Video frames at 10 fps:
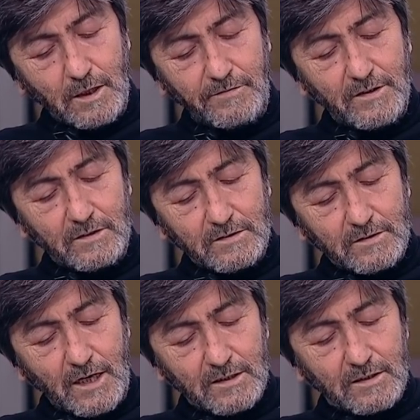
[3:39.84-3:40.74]
Rafael
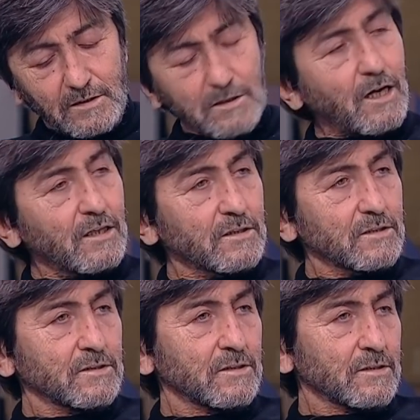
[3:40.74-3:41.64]
kartlarını
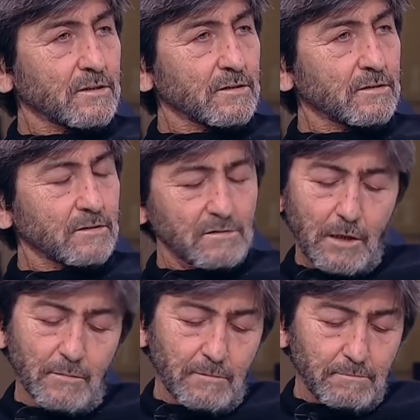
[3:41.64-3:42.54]
kaldırdı.
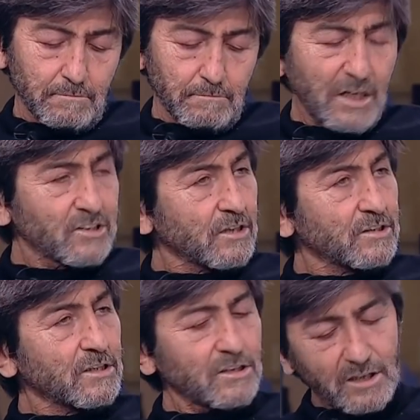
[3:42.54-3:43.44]
Tamam.
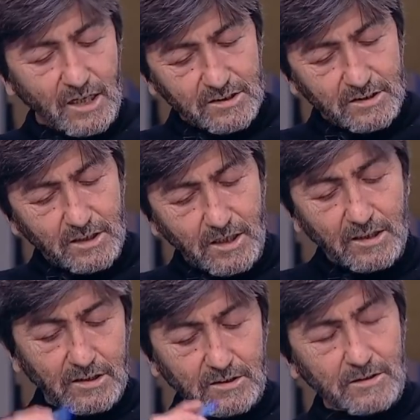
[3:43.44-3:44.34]
Başakşehir itiraz etti
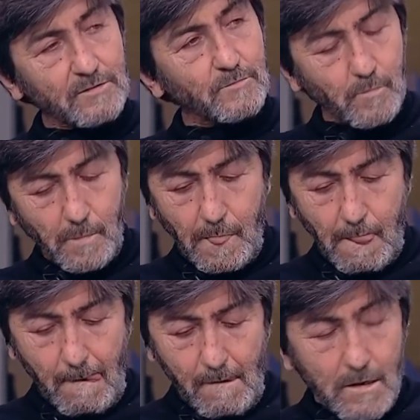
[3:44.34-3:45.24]
kaldırdım.
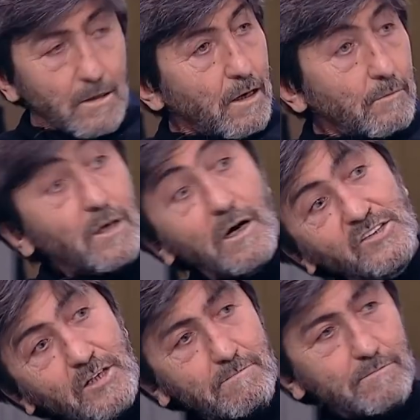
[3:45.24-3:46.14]
Bak
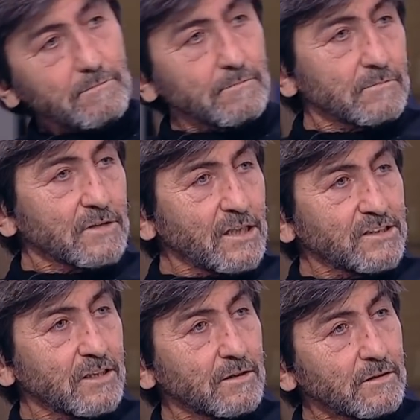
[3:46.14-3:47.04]
akşam Kayseri,
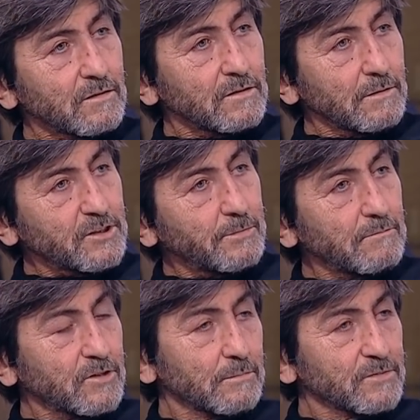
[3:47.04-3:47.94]
Kayseri. Demiş ki
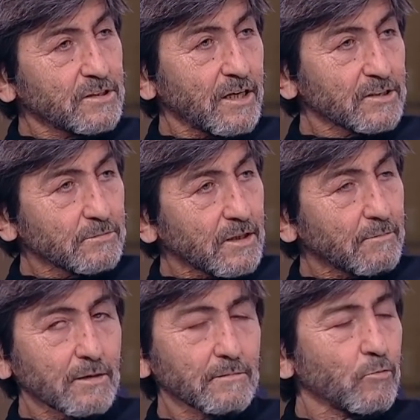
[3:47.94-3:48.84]
benim kırmızı kartım var.
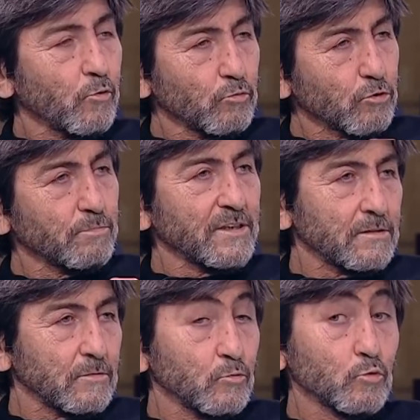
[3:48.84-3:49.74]
Bak
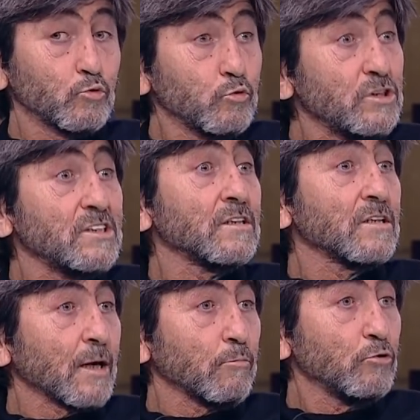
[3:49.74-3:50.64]
unutmayın uzun
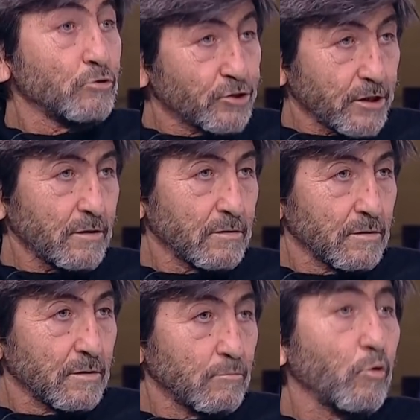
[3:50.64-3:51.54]
yıllar boyunca
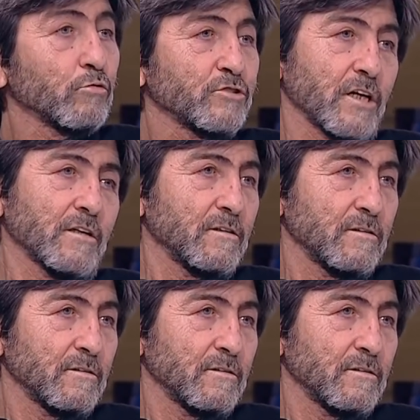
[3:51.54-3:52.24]
bu olacak.